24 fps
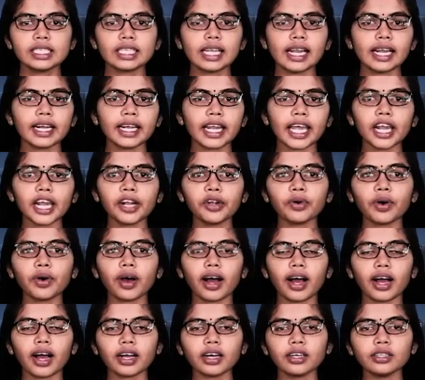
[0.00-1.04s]
சில நேட்டோ
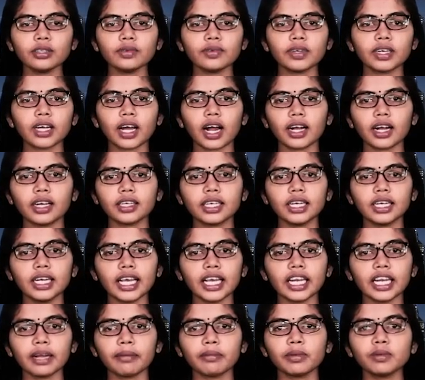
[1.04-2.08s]
அங்கத்துவ நாடுகள்
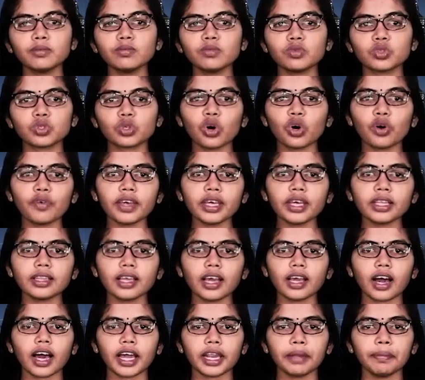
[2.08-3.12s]
இன்னமும்
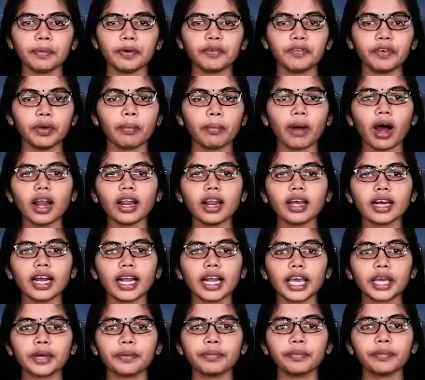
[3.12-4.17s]
சோவியத் தயாரிப்பு
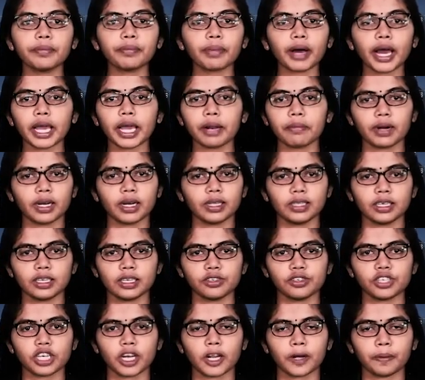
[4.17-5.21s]
விமானங்களையும்
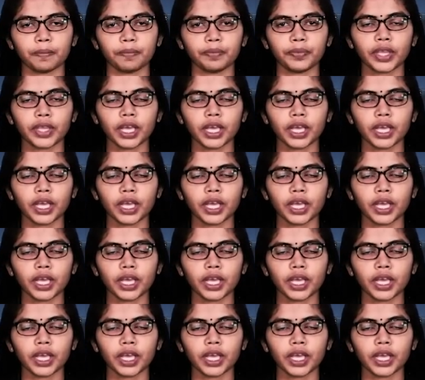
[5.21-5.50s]
பயன்படுத்துகின்றன